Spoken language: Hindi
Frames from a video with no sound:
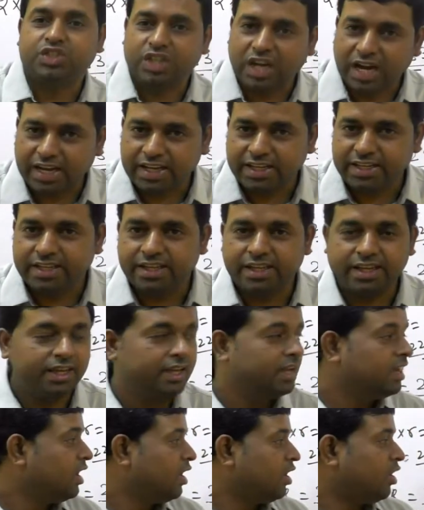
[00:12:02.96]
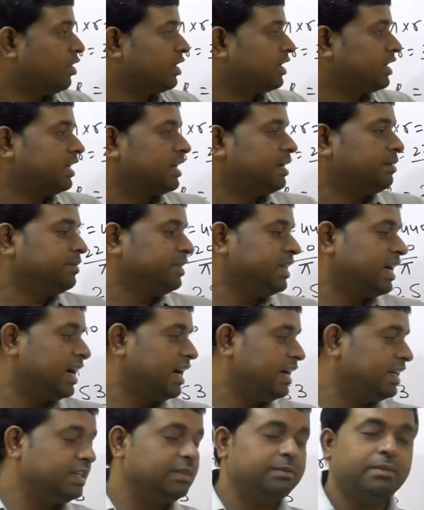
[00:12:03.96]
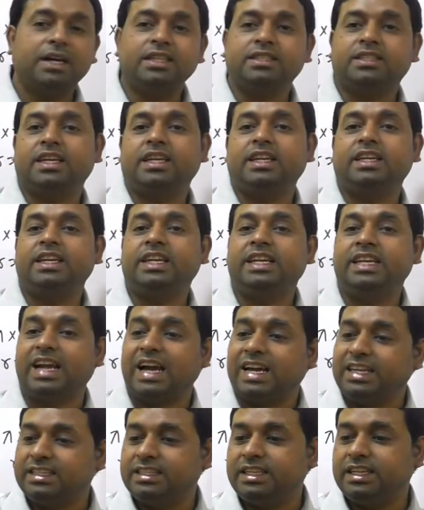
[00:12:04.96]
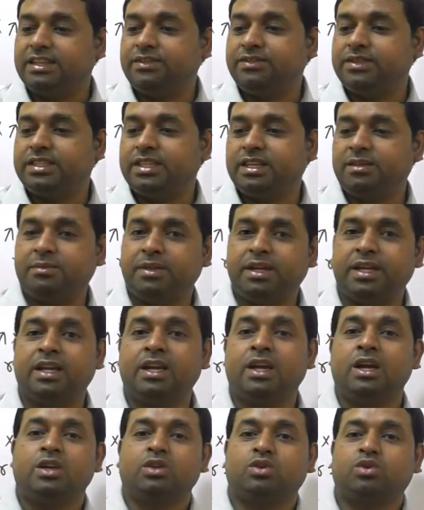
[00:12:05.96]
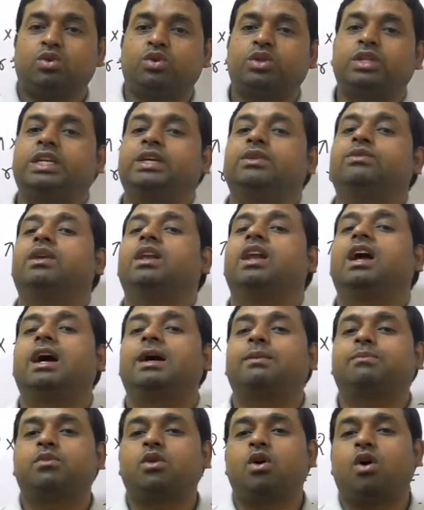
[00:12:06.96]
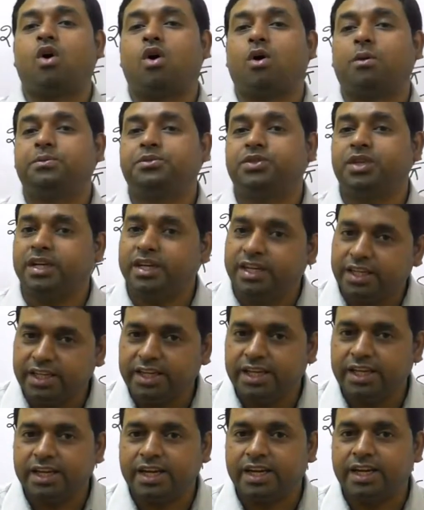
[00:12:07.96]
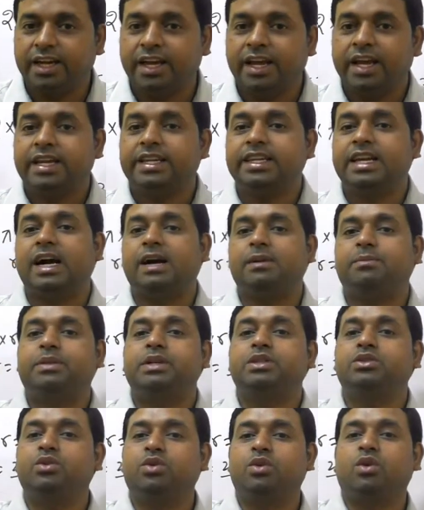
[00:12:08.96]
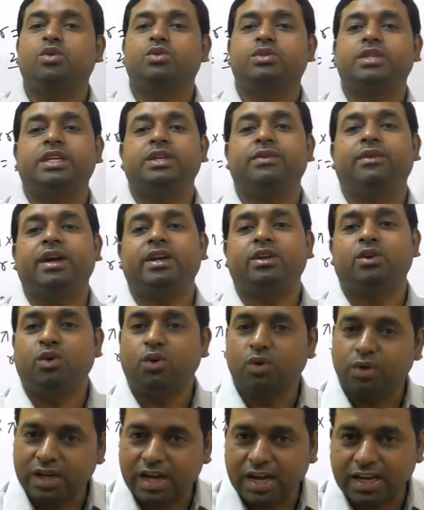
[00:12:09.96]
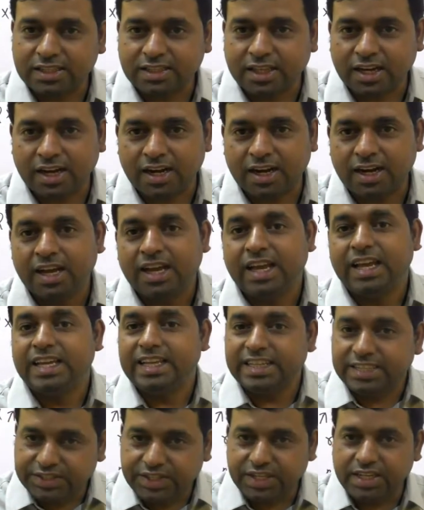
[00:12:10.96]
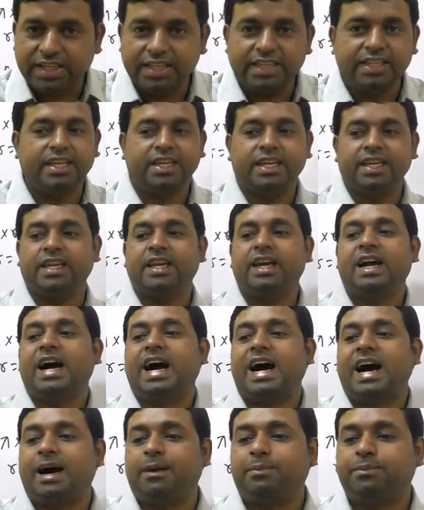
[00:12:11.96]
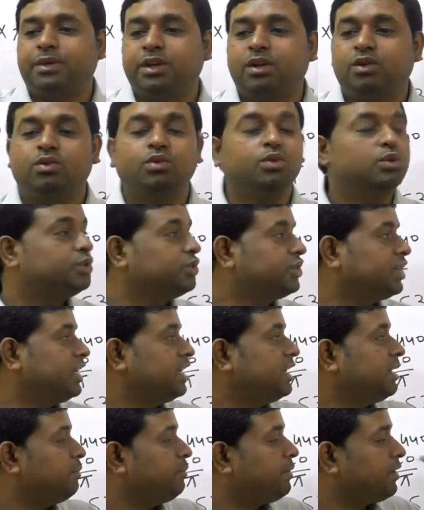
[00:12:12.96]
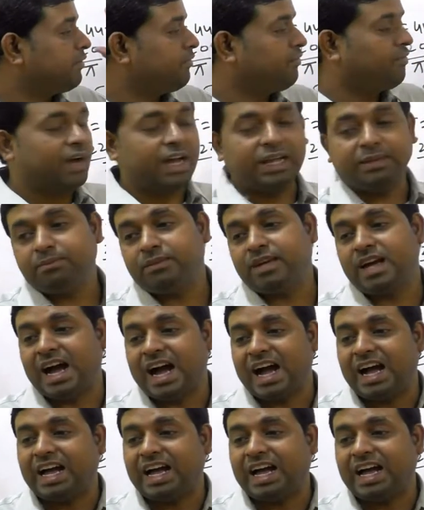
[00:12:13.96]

चाहिए और अगर हम यहाँ की बात करेंगे 9 से डिवीजन में तो केवल आपका ऑप्शन डी है यहाँ पर जो नौ से डिवाइड हो रहा था इसलिए आपके क्वेश्चन नंबर फाइव का